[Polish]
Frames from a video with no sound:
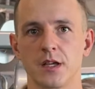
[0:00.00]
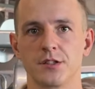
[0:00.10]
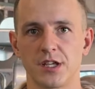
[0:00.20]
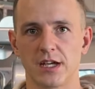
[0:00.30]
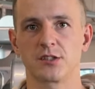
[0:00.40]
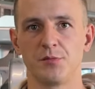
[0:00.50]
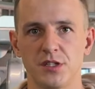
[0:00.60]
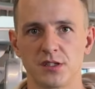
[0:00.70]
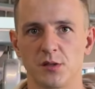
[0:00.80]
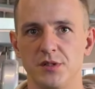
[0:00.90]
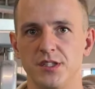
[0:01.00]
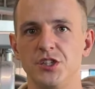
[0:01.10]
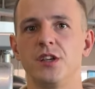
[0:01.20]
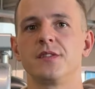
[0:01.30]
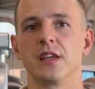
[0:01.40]
Że jak zrobicie sobie
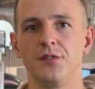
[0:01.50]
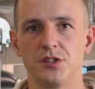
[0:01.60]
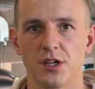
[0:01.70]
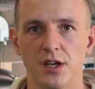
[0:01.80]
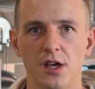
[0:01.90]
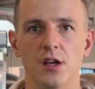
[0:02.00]
zdjęcie i wstawicie,